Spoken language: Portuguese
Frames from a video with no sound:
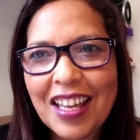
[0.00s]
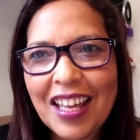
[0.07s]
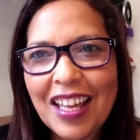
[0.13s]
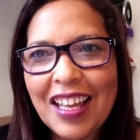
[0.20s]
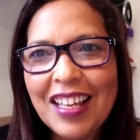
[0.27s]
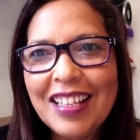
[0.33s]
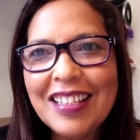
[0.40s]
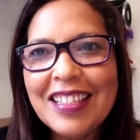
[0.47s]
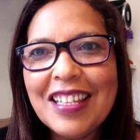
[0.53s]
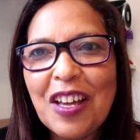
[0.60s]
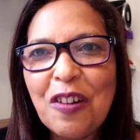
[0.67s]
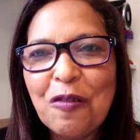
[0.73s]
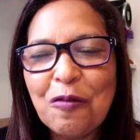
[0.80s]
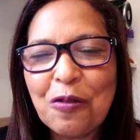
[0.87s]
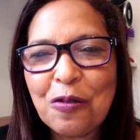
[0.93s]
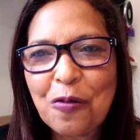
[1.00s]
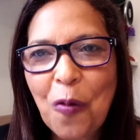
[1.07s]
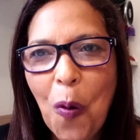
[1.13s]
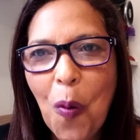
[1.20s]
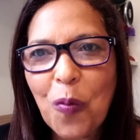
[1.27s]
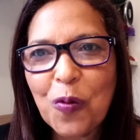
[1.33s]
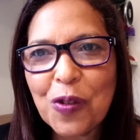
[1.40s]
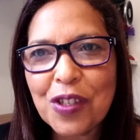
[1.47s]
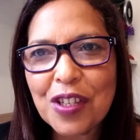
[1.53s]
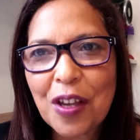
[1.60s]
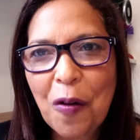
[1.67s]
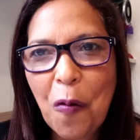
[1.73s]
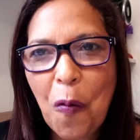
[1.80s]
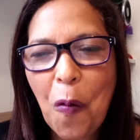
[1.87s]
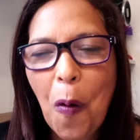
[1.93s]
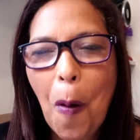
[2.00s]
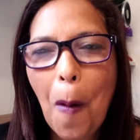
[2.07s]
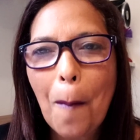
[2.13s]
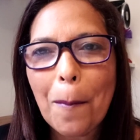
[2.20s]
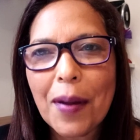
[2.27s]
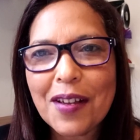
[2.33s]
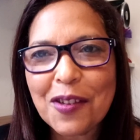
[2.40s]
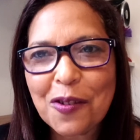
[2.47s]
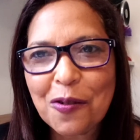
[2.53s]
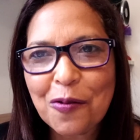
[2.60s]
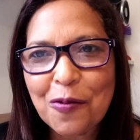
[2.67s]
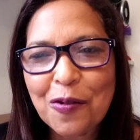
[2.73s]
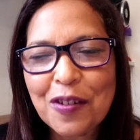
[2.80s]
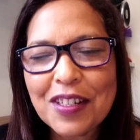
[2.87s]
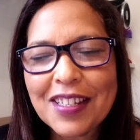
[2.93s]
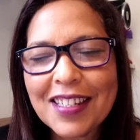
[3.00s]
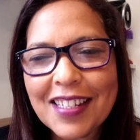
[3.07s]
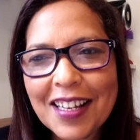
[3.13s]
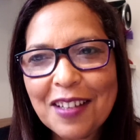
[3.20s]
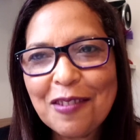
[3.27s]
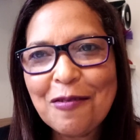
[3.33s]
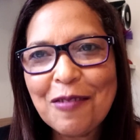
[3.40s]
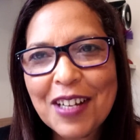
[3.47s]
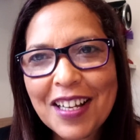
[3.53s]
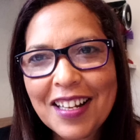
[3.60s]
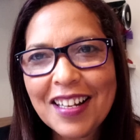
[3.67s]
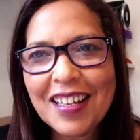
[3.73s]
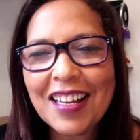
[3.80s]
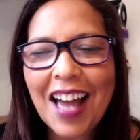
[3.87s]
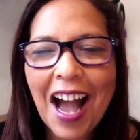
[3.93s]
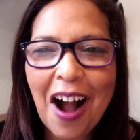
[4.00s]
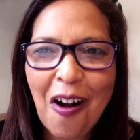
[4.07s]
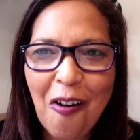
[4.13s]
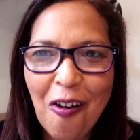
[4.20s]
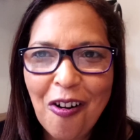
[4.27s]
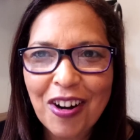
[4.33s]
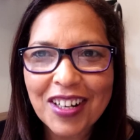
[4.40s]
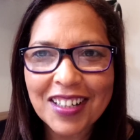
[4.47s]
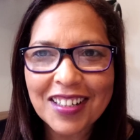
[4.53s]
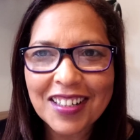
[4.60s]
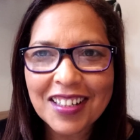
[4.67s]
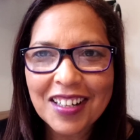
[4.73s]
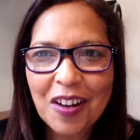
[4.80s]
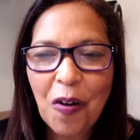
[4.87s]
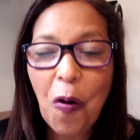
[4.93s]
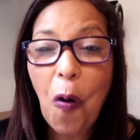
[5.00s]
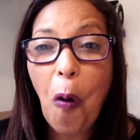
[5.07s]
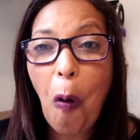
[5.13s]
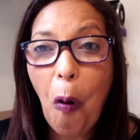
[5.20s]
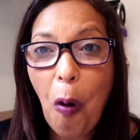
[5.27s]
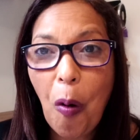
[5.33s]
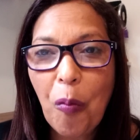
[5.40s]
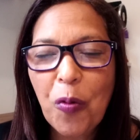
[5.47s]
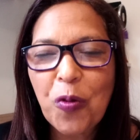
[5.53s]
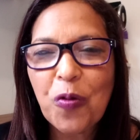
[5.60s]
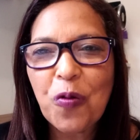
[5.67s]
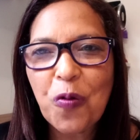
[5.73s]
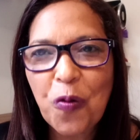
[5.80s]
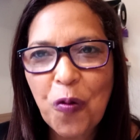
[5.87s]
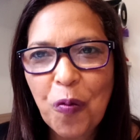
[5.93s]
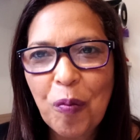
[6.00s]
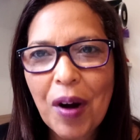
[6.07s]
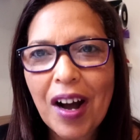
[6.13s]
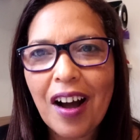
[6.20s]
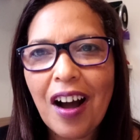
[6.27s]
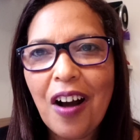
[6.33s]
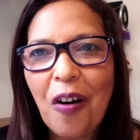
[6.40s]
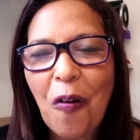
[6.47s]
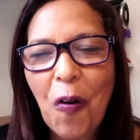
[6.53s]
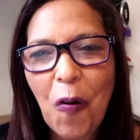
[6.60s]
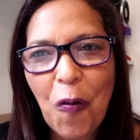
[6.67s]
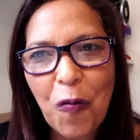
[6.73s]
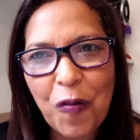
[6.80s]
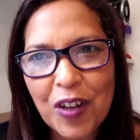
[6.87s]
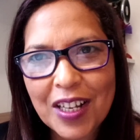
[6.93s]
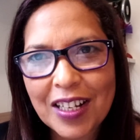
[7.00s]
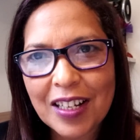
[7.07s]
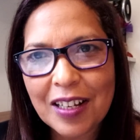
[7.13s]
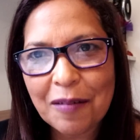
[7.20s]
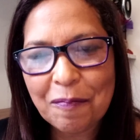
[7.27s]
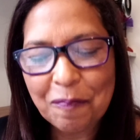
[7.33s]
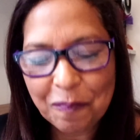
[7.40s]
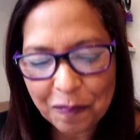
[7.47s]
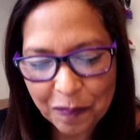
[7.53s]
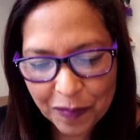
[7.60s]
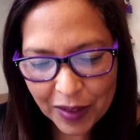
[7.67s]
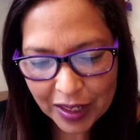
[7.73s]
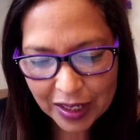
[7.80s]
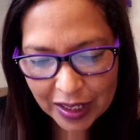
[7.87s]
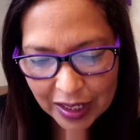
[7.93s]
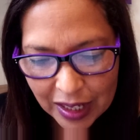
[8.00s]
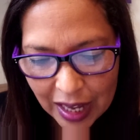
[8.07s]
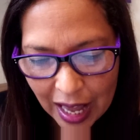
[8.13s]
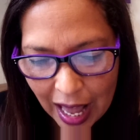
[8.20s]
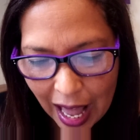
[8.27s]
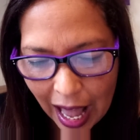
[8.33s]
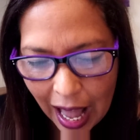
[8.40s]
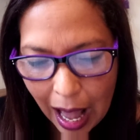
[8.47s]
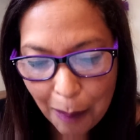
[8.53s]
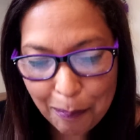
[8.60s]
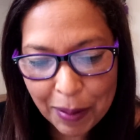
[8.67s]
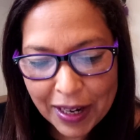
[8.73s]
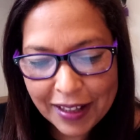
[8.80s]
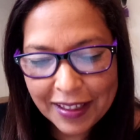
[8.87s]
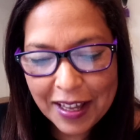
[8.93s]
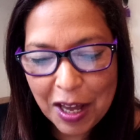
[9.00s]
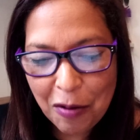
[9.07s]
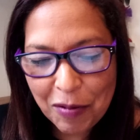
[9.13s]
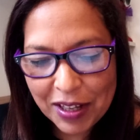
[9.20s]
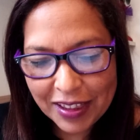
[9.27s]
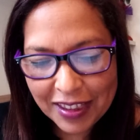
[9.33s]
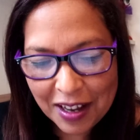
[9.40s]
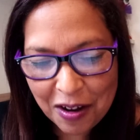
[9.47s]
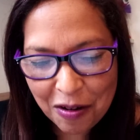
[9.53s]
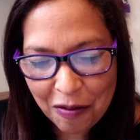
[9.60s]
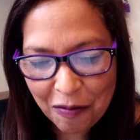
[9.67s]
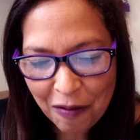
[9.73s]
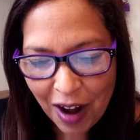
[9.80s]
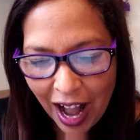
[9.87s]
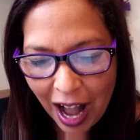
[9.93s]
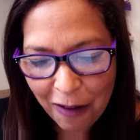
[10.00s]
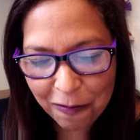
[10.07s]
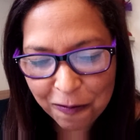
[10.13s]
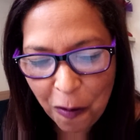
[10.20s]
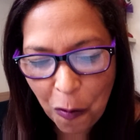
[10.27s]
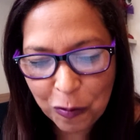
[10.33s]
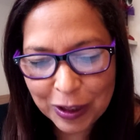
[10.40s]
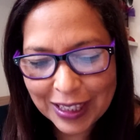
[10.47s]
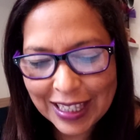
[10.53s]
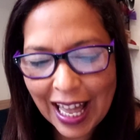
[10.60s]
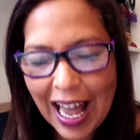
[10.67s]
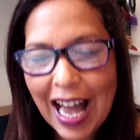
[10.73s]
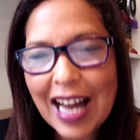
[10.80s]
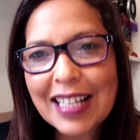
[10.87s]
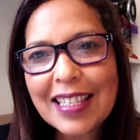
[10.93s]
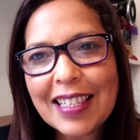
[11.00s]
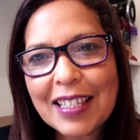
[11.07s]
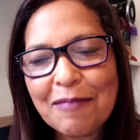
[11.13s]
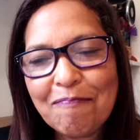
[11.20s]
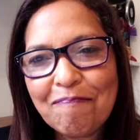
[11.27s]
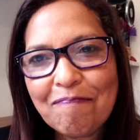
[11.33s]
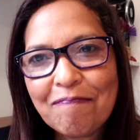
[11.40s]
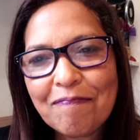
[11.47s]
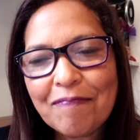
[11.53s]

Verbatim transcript: em Deus como seu pastor, sendo ele agora como uma ovelha. Aprendeu então a voltar-se